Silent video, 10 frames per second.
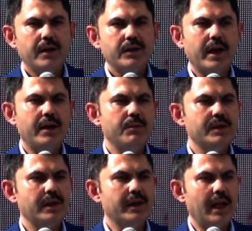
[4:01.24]

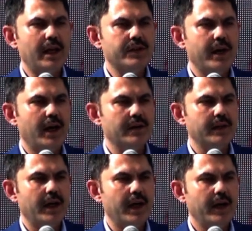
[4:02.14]
şehrimizin geleceği
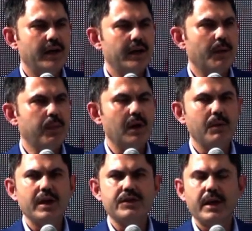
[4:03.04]
adına
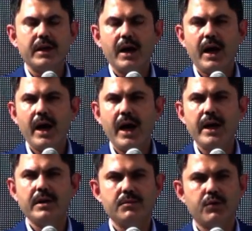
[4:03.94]
yapılabilecek her